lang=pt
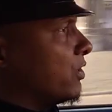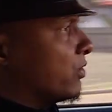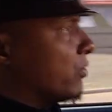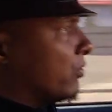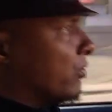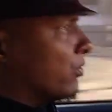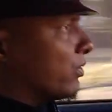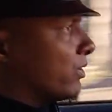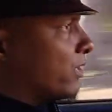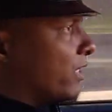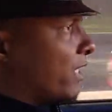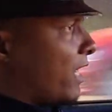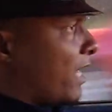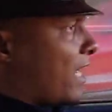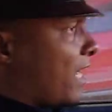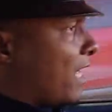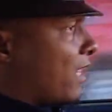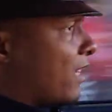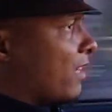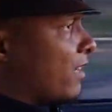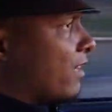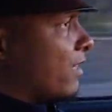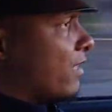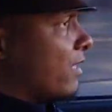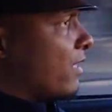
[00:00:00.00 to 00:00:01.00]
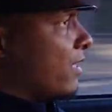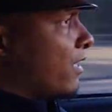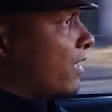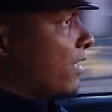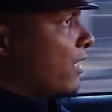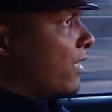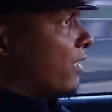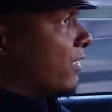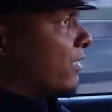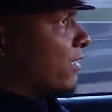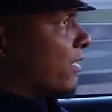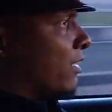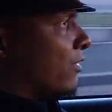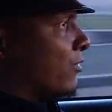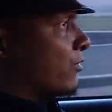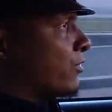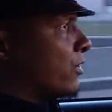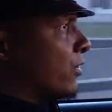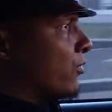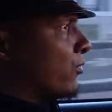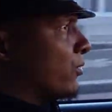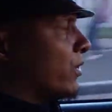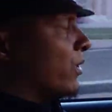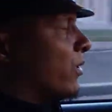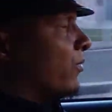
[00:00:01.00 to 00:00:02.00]
encontrar, não
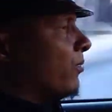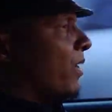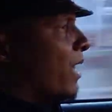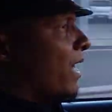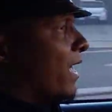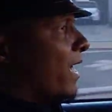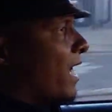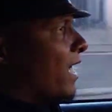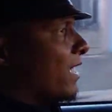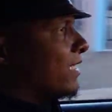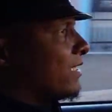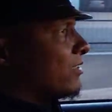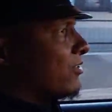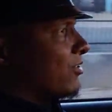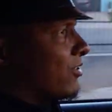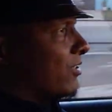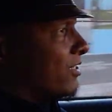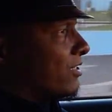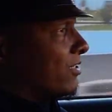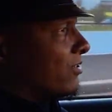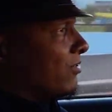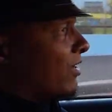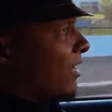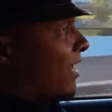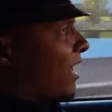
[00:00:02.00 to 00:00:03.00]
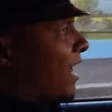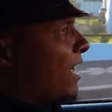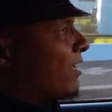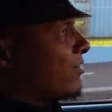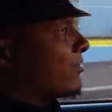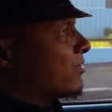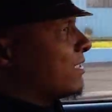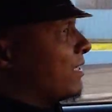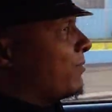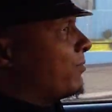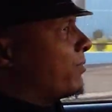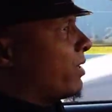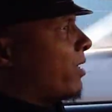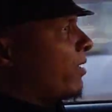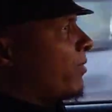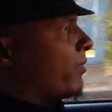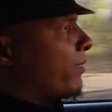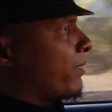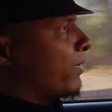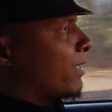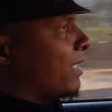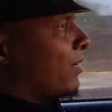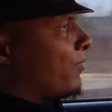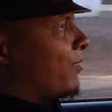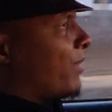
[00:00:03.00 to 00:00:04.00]
são tão baratos, só que são raros dá para
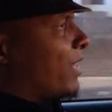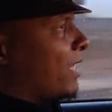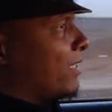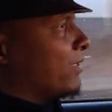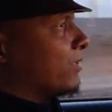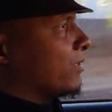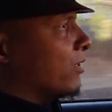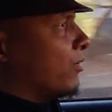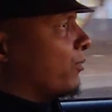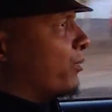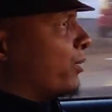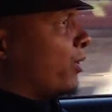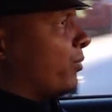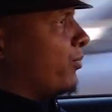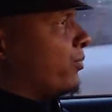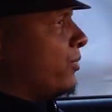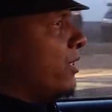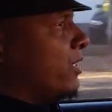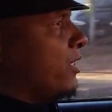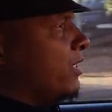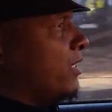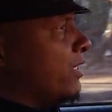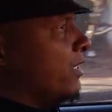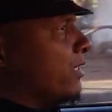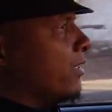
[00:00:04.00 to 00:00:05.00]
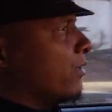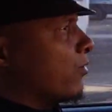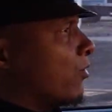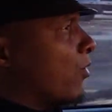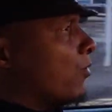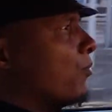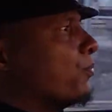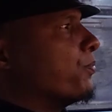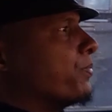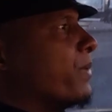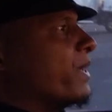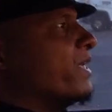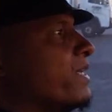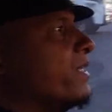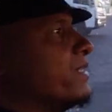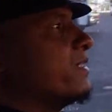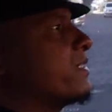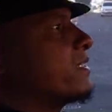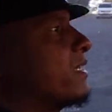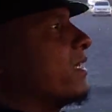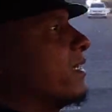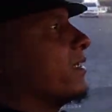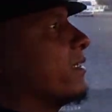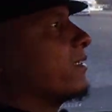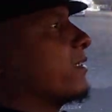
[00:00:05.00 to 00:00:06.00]
trabalho. Então para mim
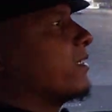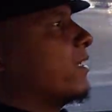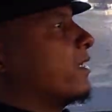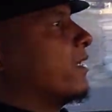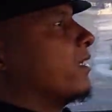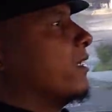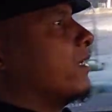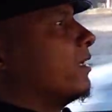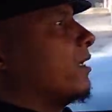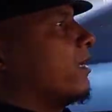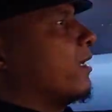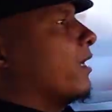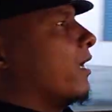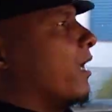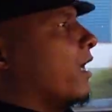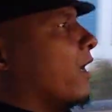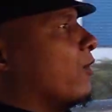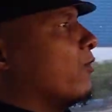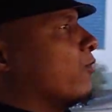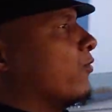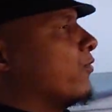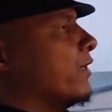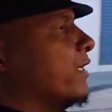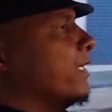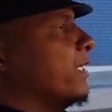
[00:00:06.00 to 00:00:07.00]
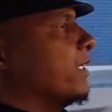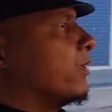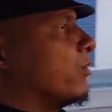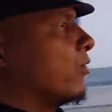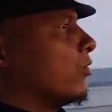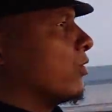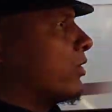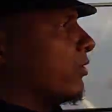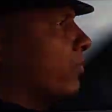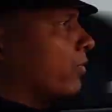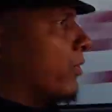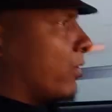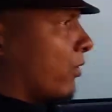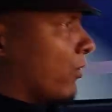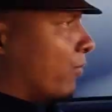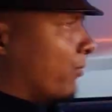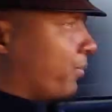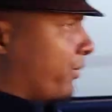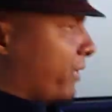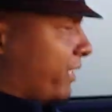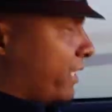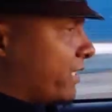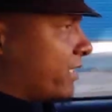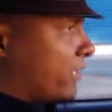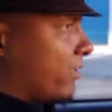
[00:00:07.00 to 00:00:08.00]
compensa. É um veículo que
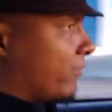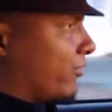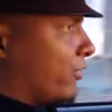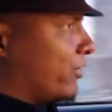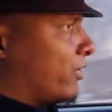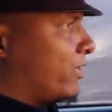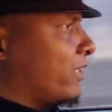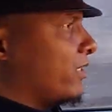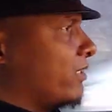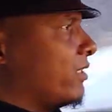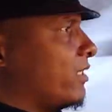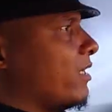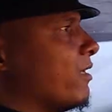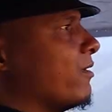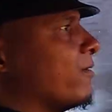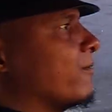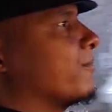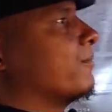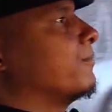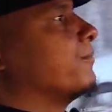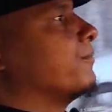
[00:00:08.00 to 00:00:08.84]
compensa você ter.